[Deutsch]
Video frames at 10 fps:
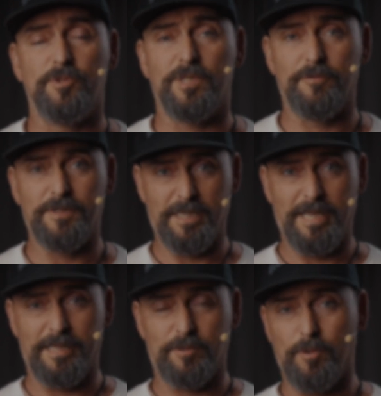Fotografieren
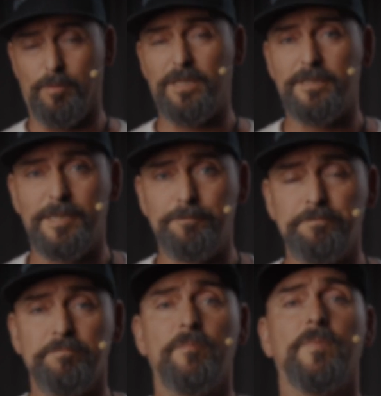lernen kompakt
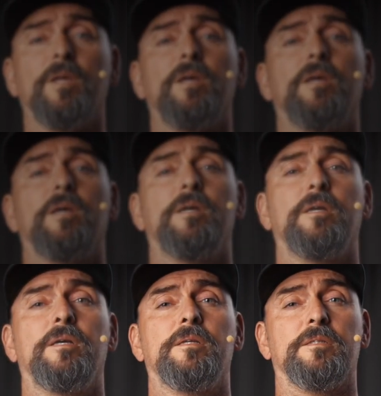geben.
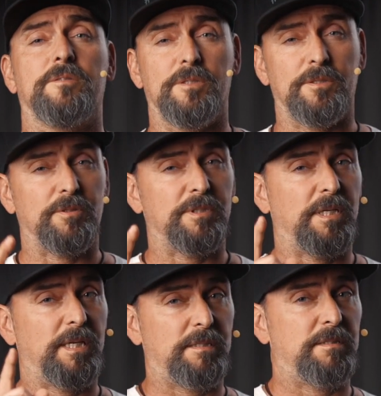Das solltet ihr euch
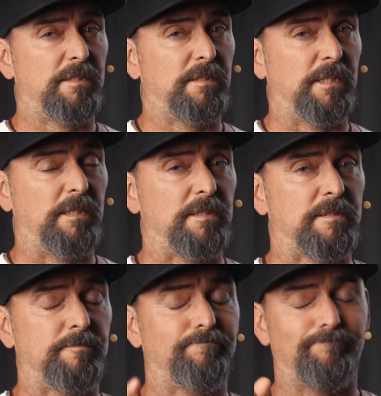echt nicht entgehen
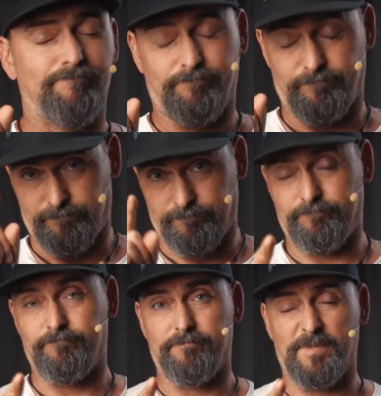lassen.
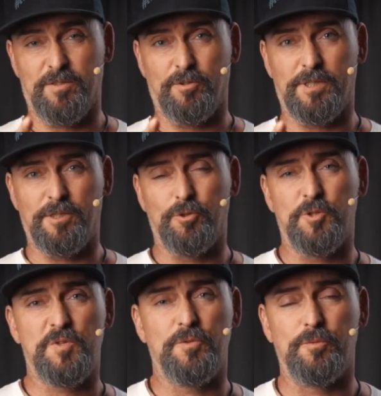Sonntag
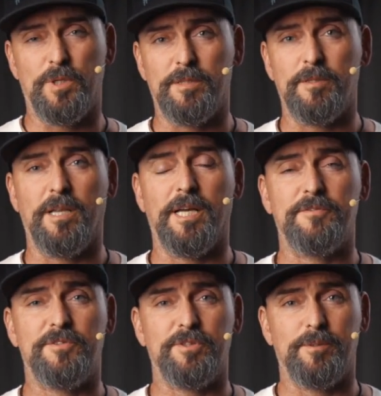19 Uhr
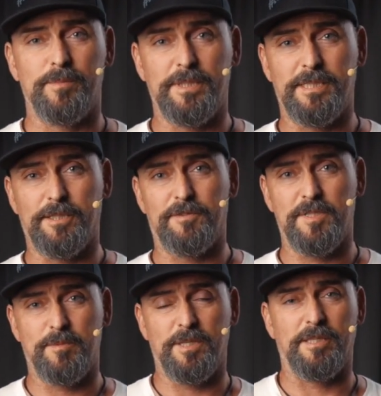Livestream hier auf
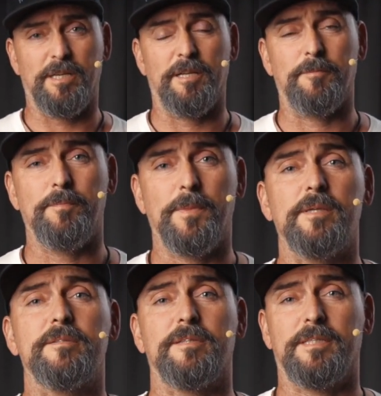diesem Kanal.
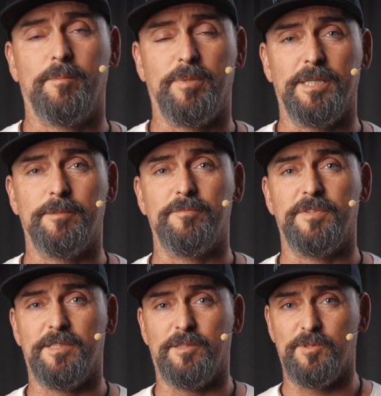Seid dabei.
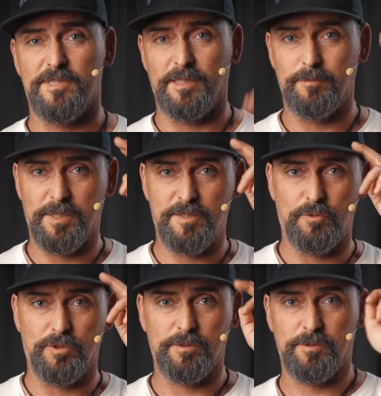Wir sehen uns dann. Macht's
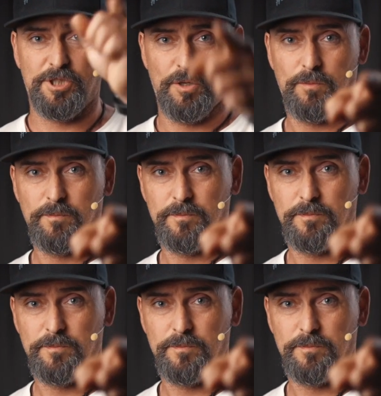gut. Ciao.